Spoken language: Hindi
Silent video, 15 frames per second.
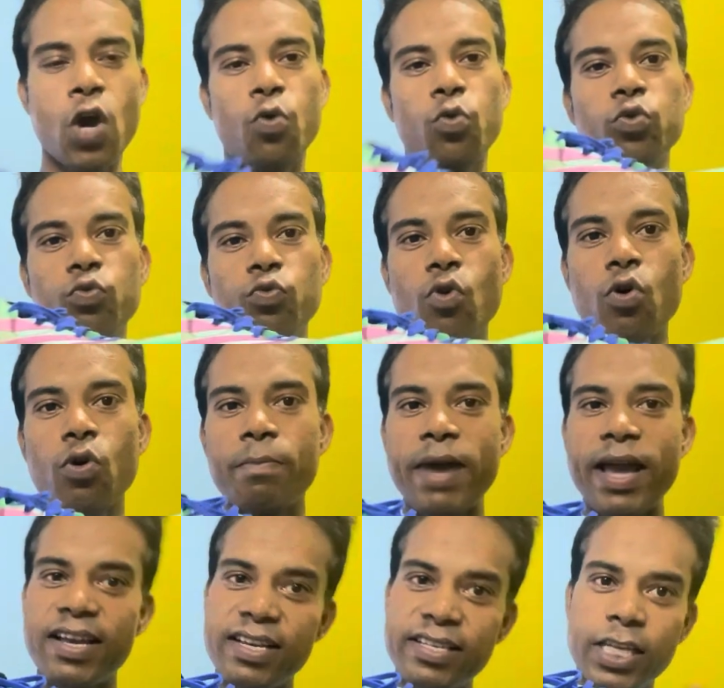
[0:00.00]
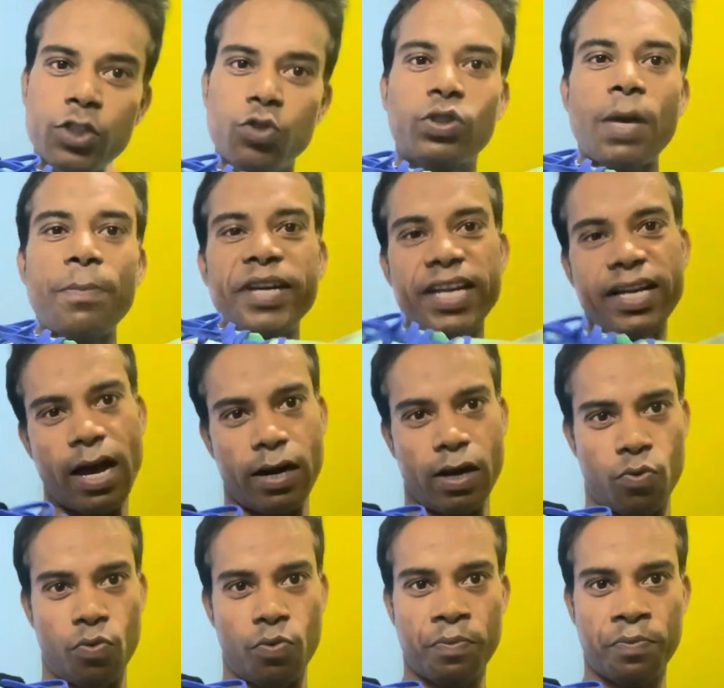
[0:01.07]
वो मैं इसी जूता पे निकाला
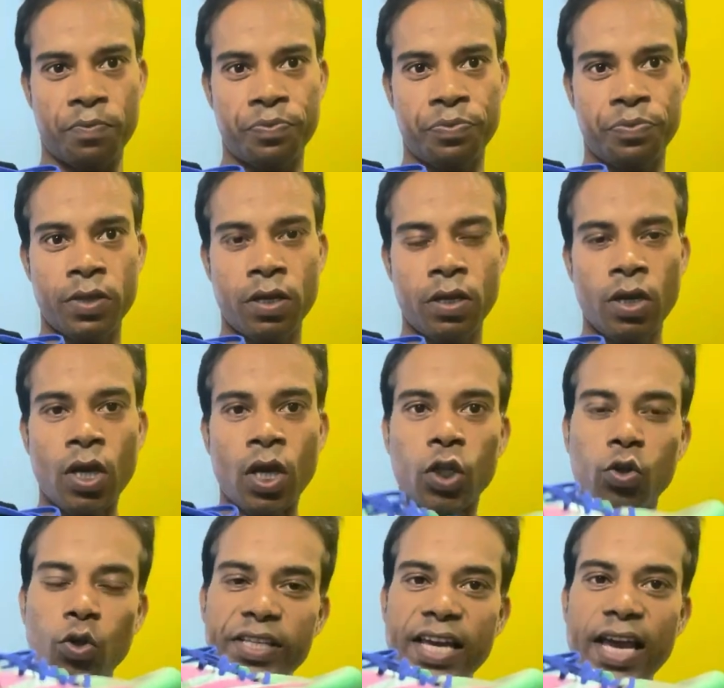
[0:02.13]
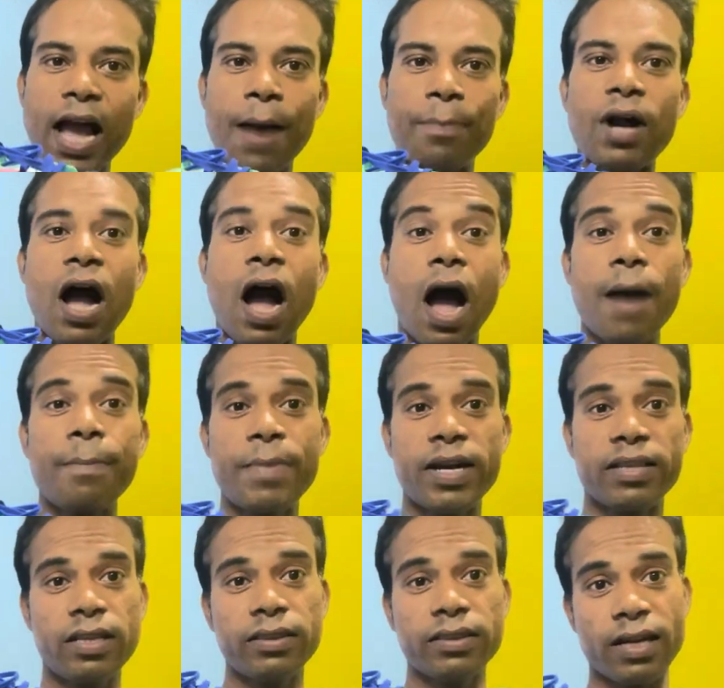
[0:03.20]
हूं तो ये आपका हाफ
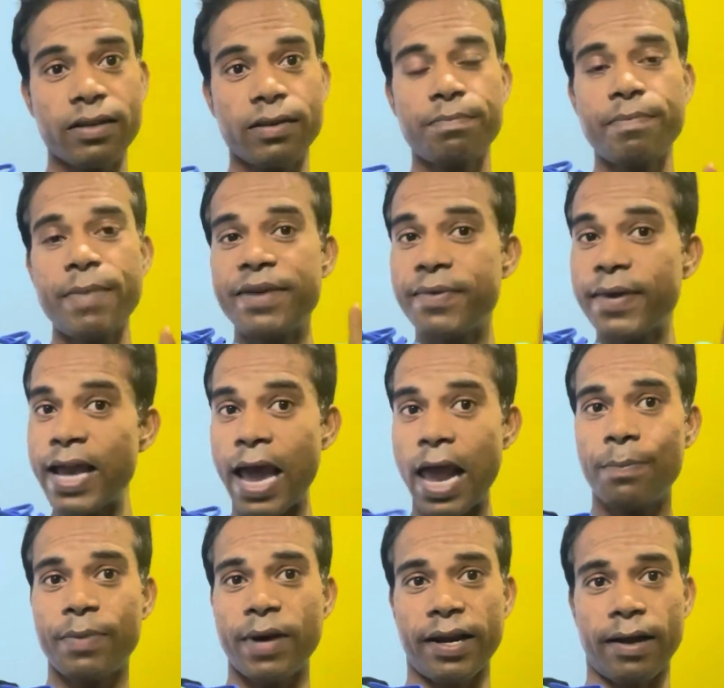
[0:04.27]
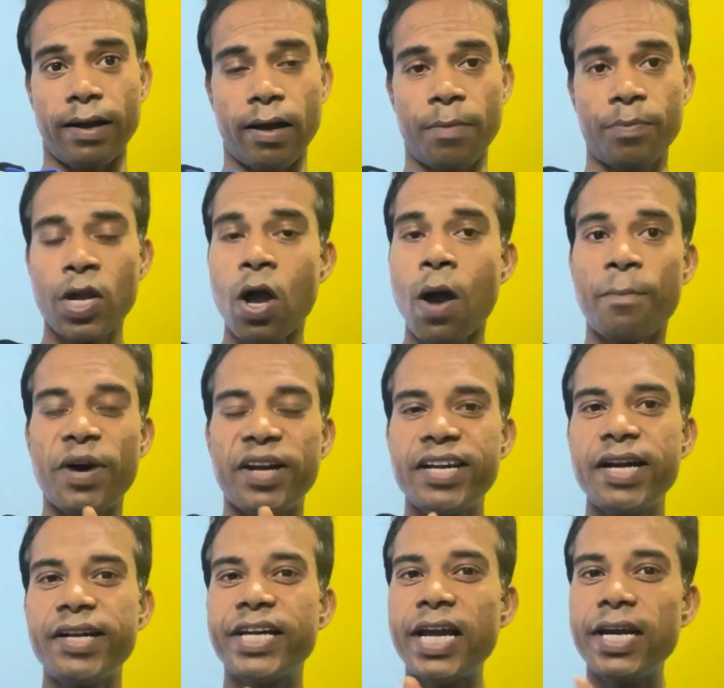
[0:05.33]
मैराथन तक में भी हेल्प करेगा पर ये
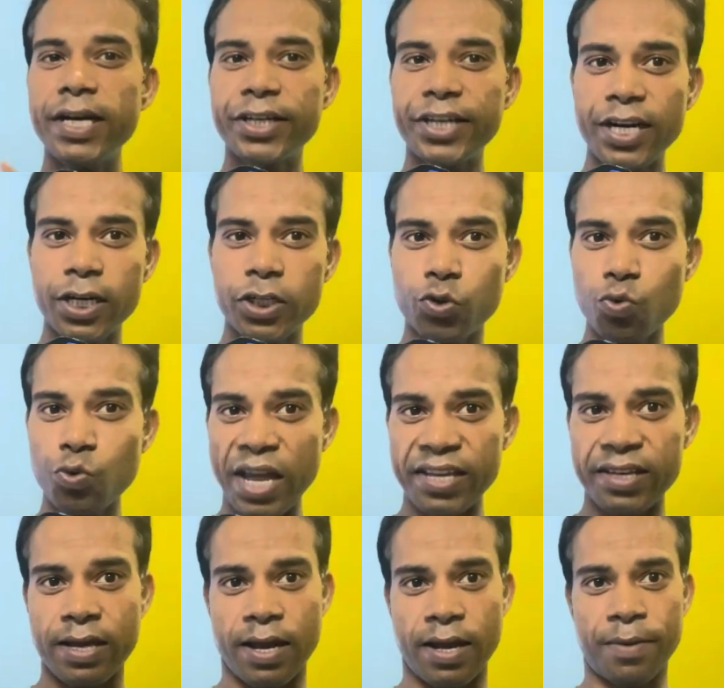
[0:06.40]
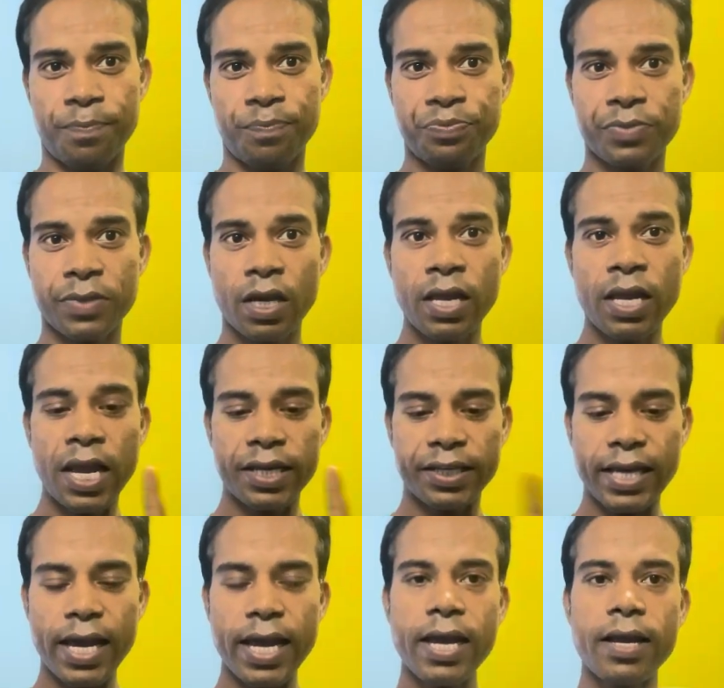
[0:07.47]
डेली ट्रेनर शू नहीं है
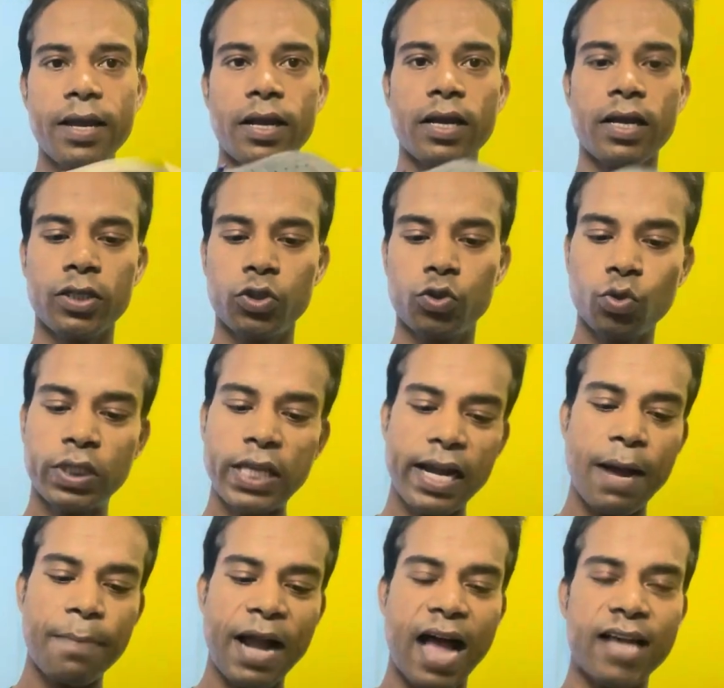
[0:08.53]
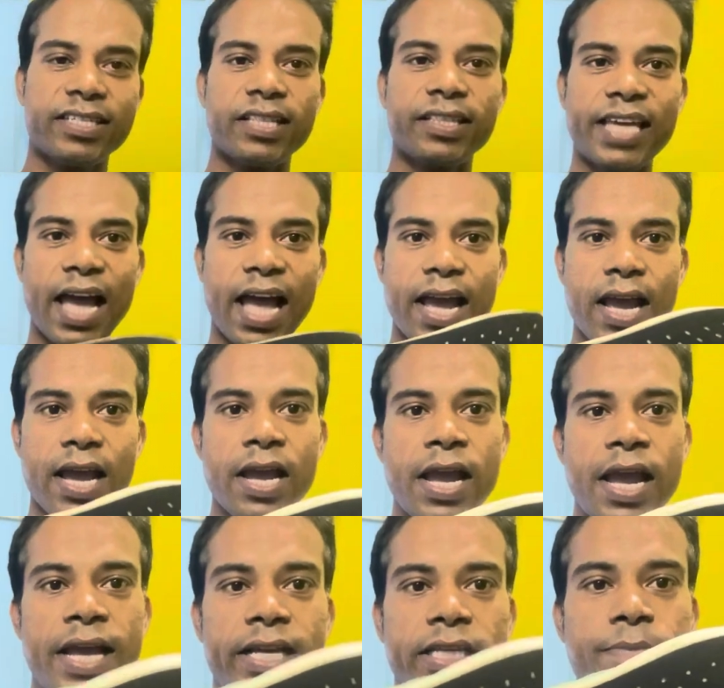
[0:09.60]
ये जूते का खासियत क्या है
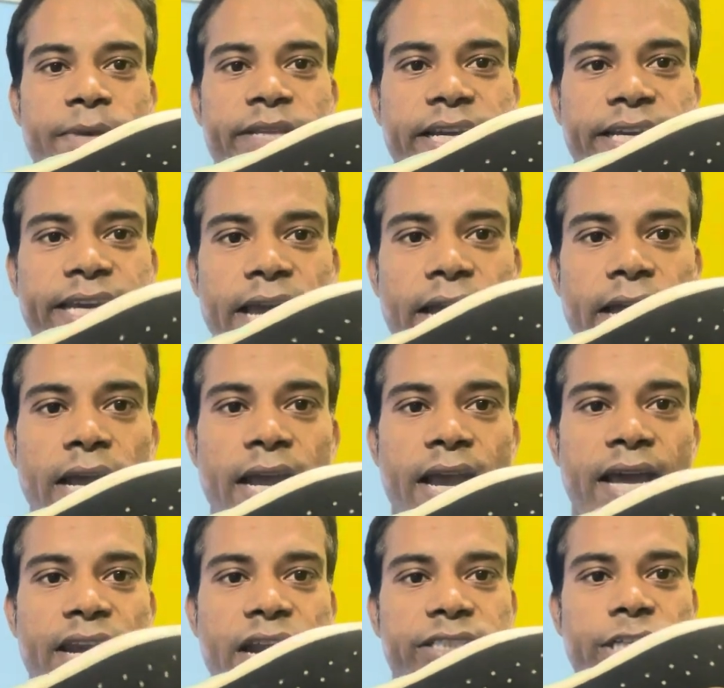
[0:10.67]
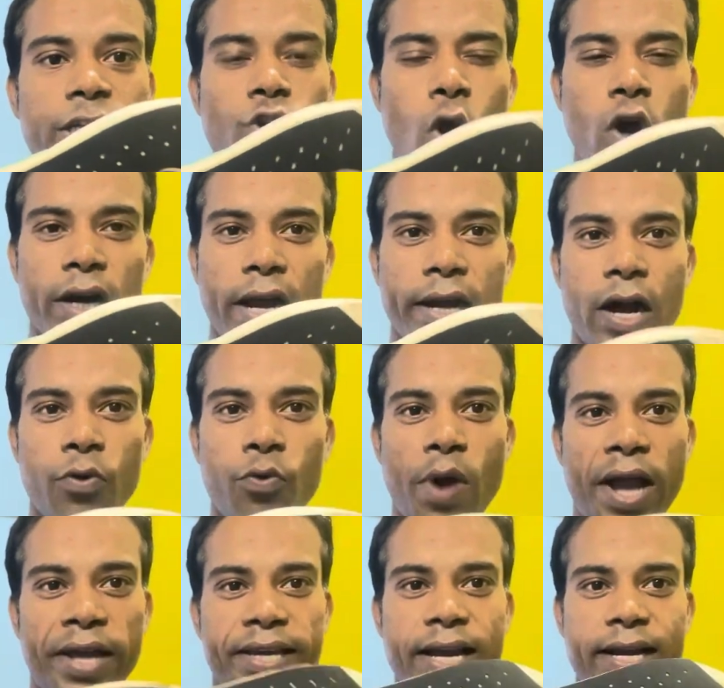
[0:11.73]
इसमें देखिए एनर्जी रॉड लगा हुआ
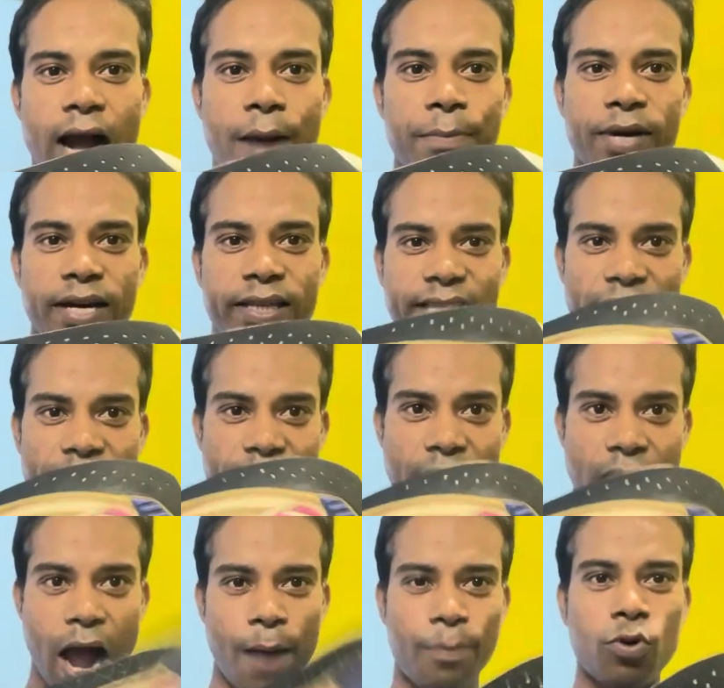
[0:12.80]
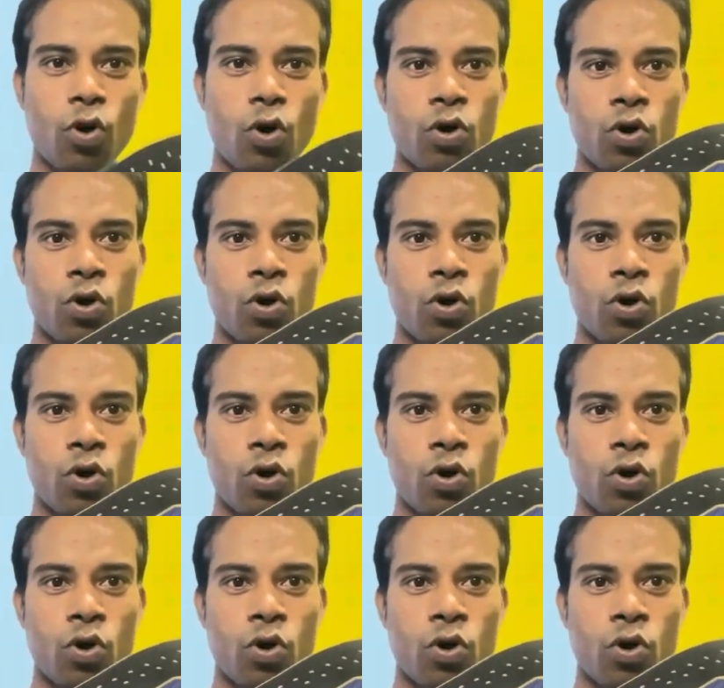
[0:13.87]
है ये काम करता है आपको